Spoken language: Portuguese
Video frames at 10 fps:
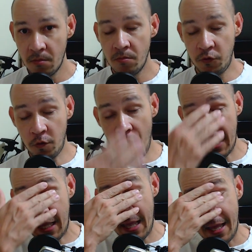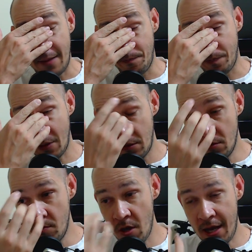Só que
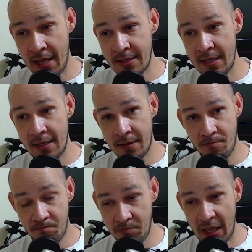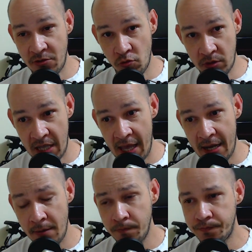o meu HD é de 1
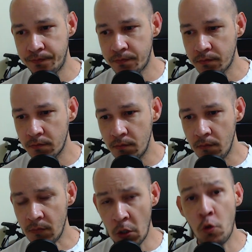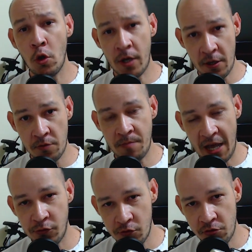tera eu coloquei
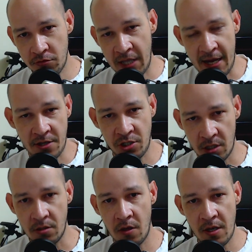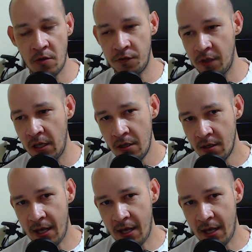mais um de 1 tera achando que eu ia conseguir.